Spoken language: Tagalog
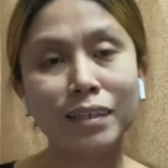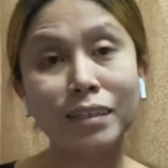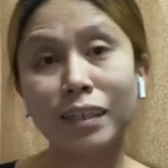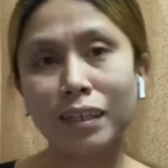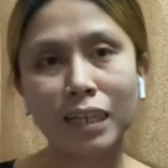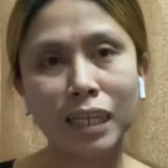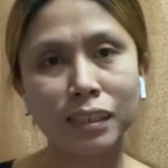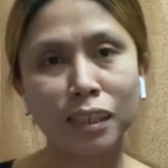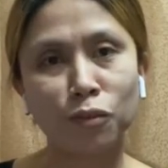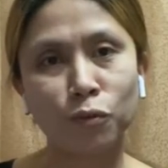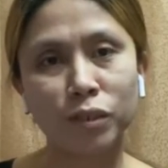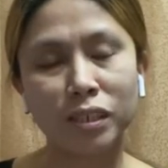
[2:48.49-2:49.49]

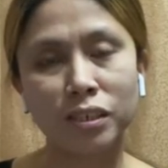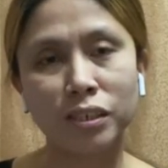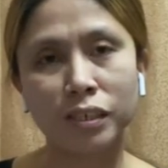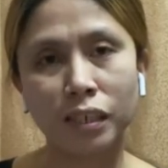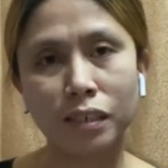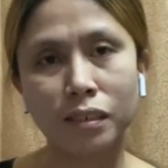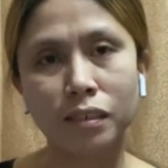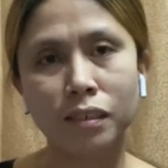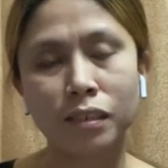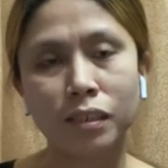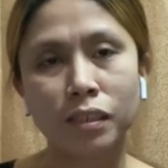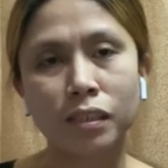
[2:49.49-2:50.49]
naranasan ko yan siya
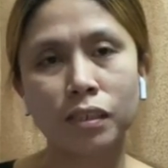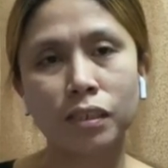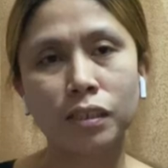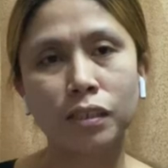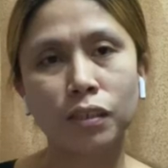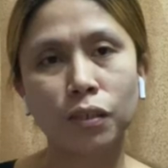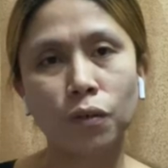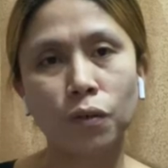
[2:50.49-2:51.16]
so